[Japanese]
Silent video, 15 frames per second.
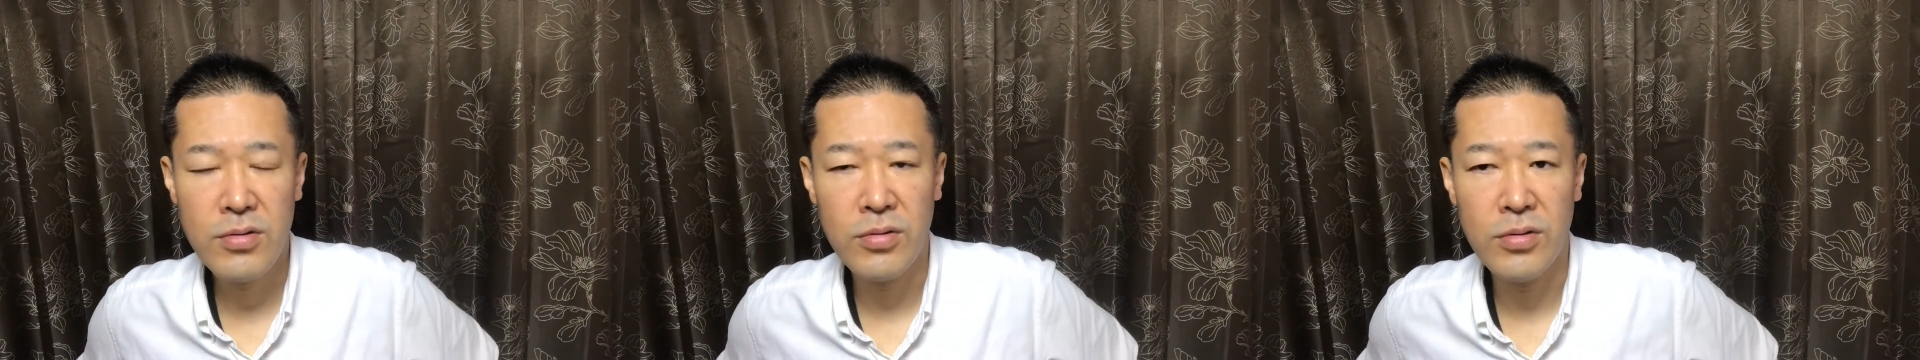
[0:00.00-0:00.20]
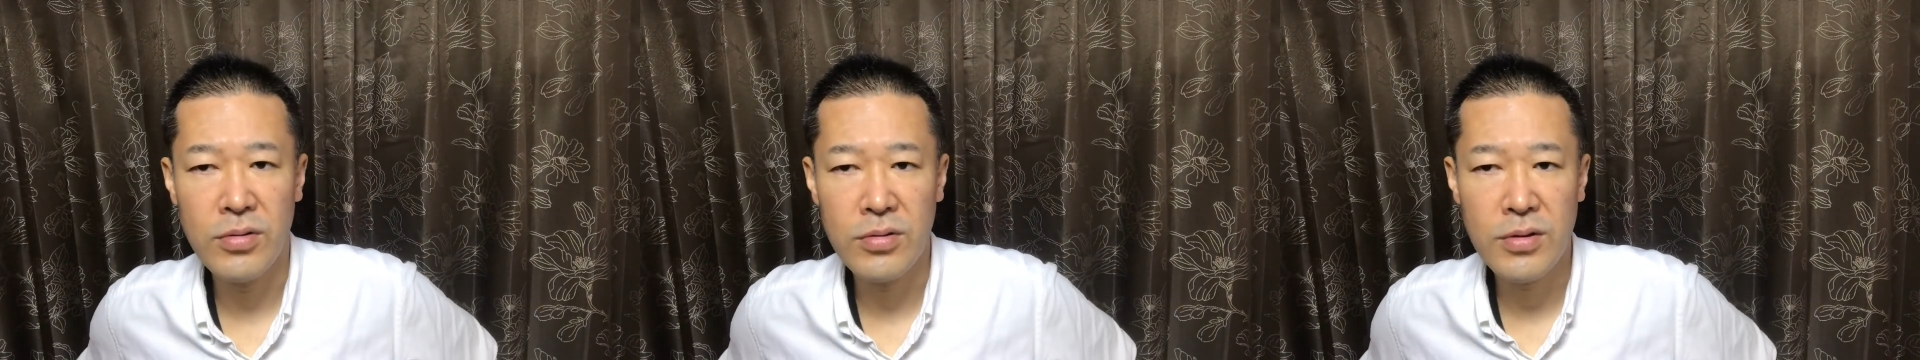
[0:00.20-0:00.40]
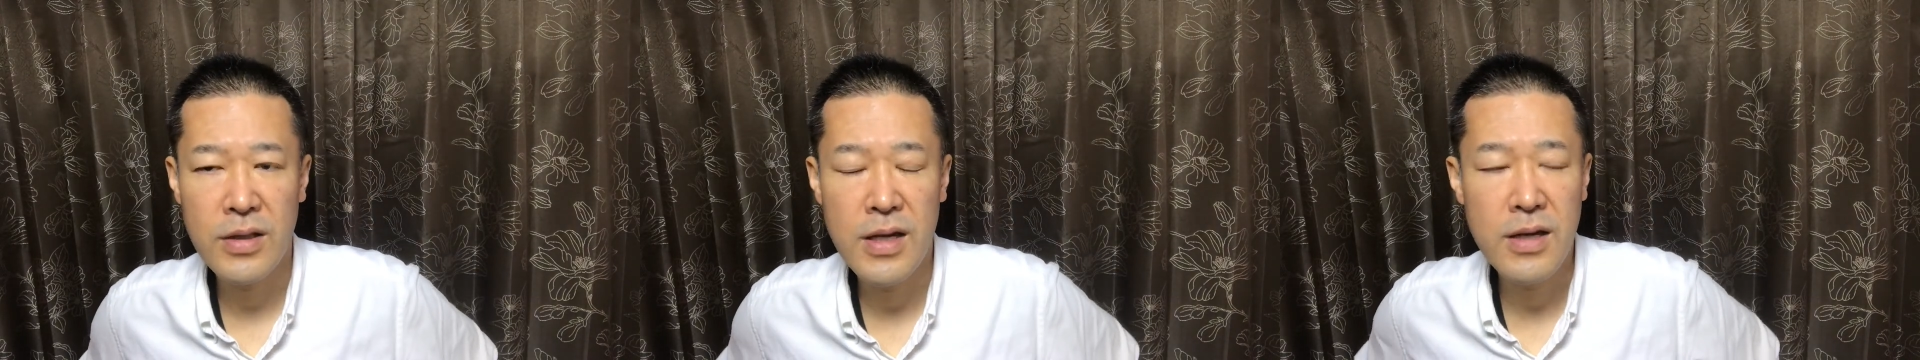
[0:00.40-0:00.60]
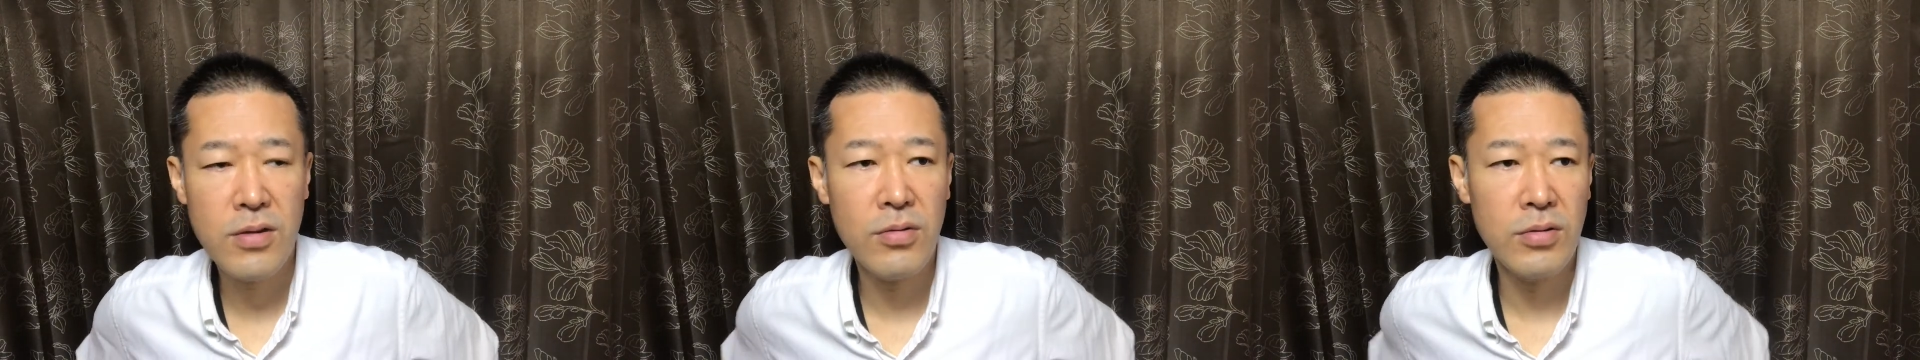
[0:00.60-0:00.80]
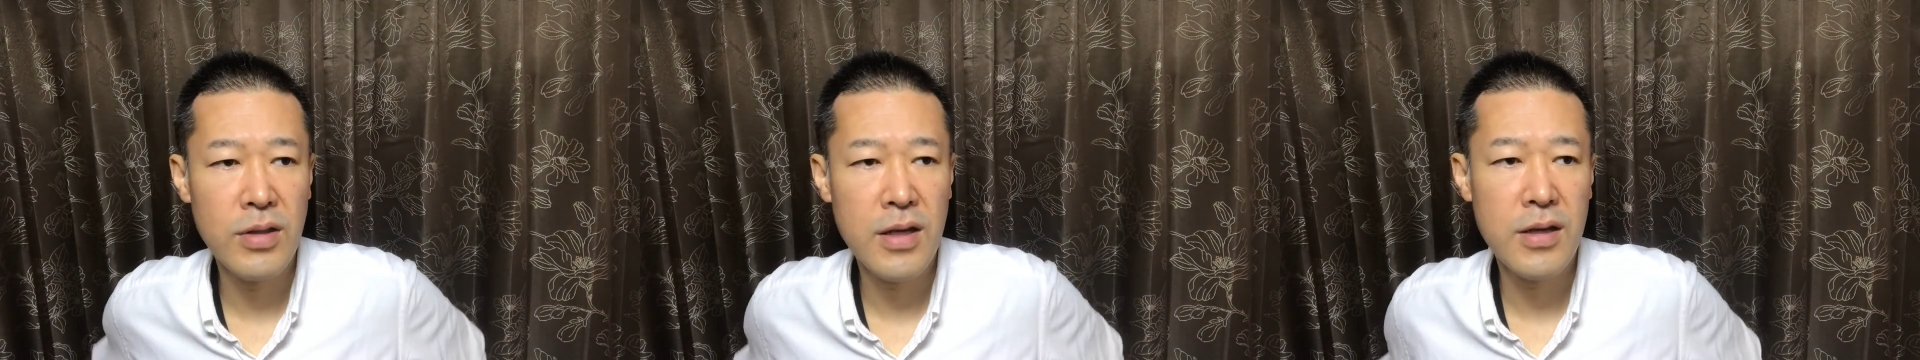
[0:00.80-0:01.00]
こう提
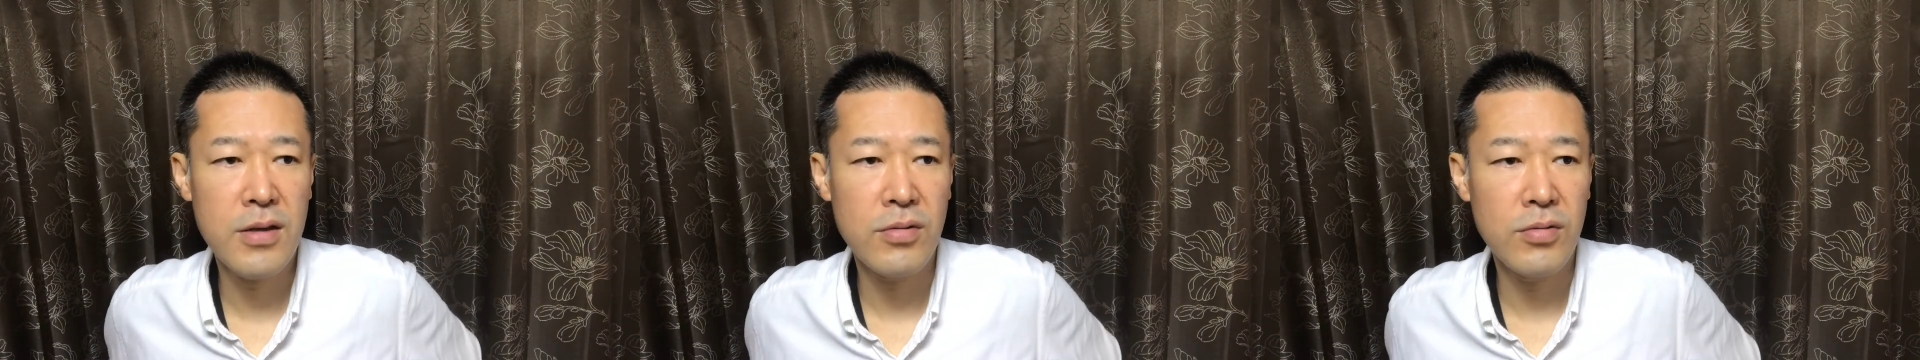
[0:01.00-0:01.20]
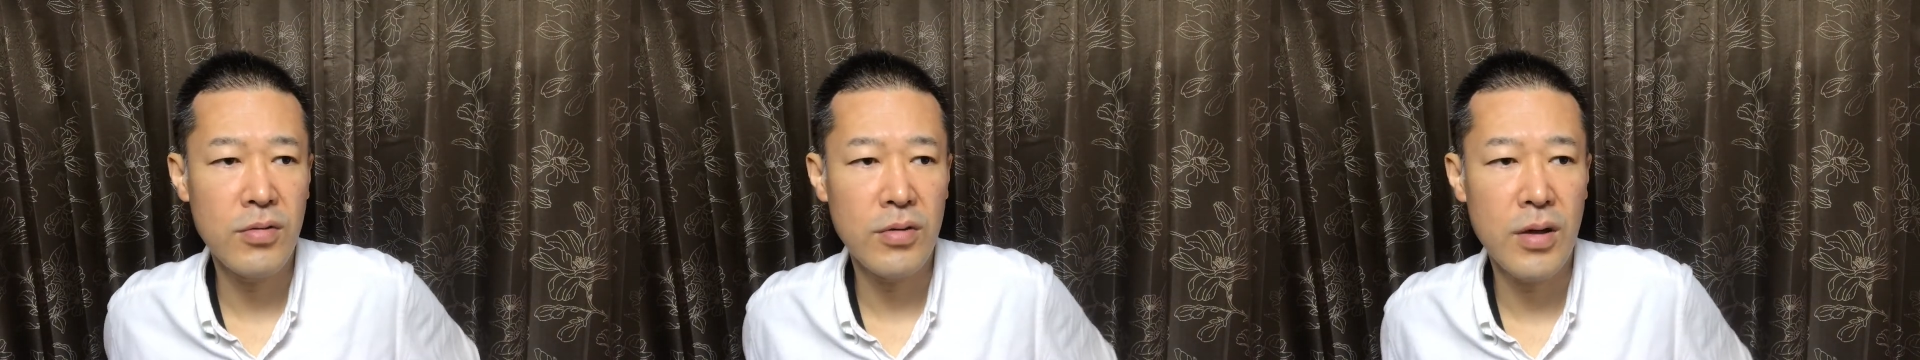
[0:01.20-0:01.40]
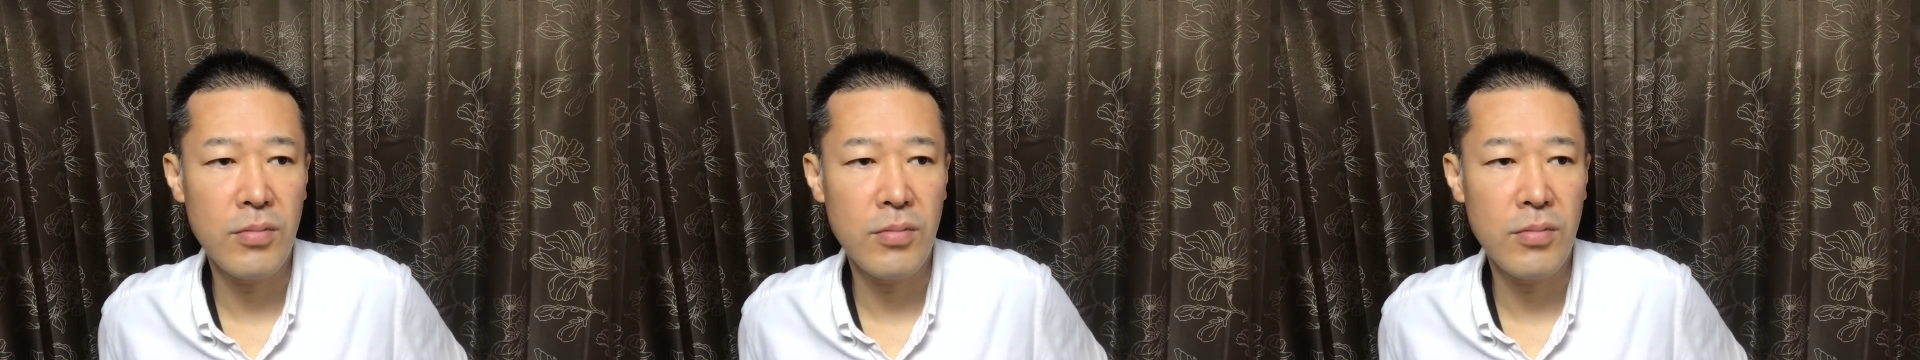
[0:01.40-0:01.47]
供できるよ